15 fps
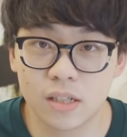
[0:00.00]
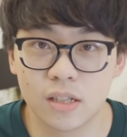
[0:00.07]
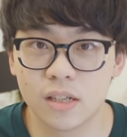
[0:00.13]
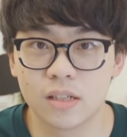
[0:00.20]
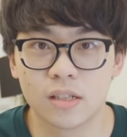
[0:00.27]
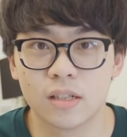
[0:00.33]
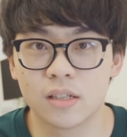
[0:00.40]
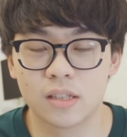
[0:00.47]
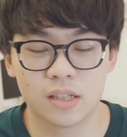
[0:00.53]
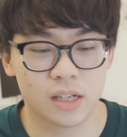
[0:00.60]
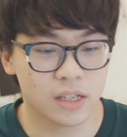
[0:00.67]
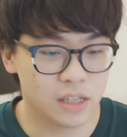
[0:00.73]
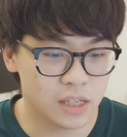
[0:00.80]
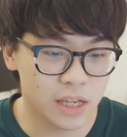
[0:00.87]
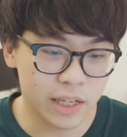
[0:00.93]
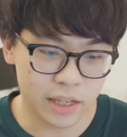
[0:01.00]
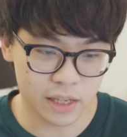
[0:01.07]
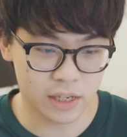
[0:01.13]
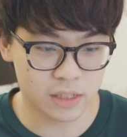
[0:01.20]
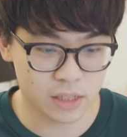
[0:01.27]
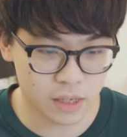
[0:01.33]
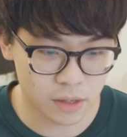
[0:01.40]
细是整页的
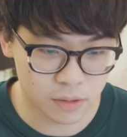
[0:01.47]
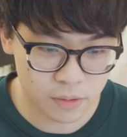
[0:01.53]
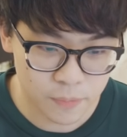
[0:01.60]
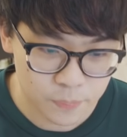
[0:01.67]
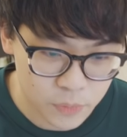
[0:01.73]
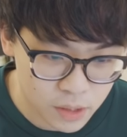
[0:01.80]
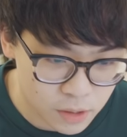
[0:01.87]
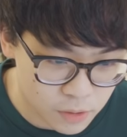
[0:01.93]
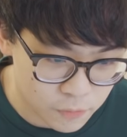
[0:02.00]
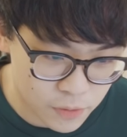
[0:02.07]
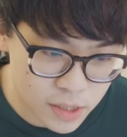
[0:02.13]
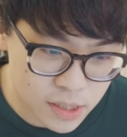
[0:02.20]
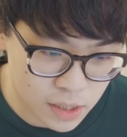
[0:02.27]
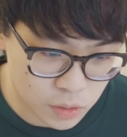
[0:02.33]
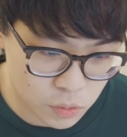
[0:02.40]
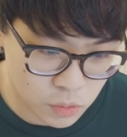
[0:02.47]
Excel， 非常